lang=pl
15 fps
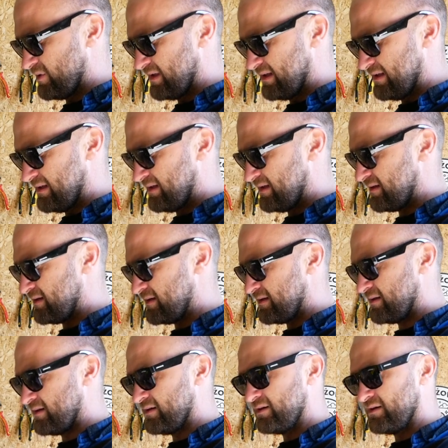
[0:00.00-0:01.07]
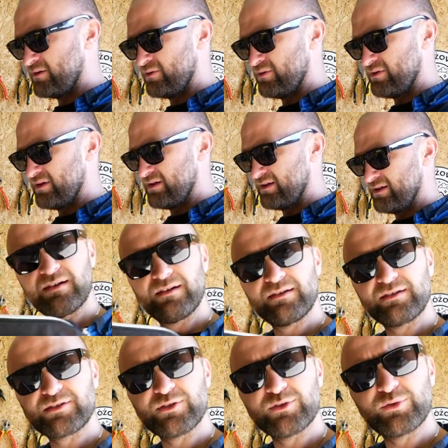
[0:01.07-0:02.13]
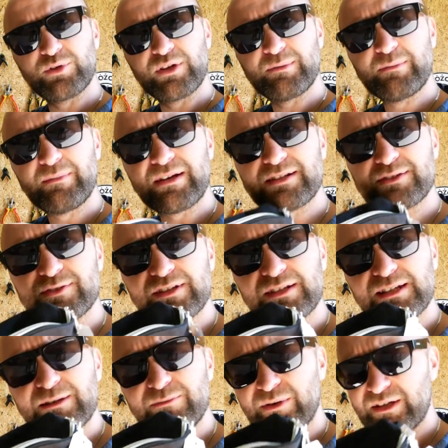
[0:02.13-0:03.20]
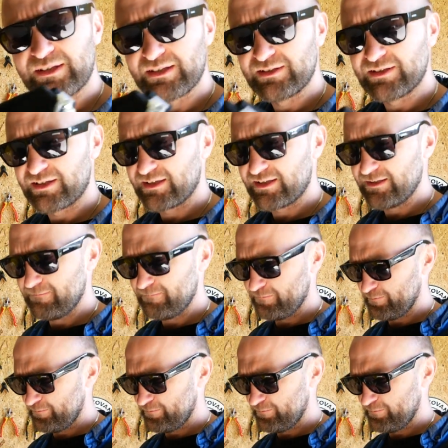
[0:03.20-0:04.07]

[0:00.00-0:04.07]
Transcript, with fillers: Wow. Dziękujemy bardzo za takie piękne nerki.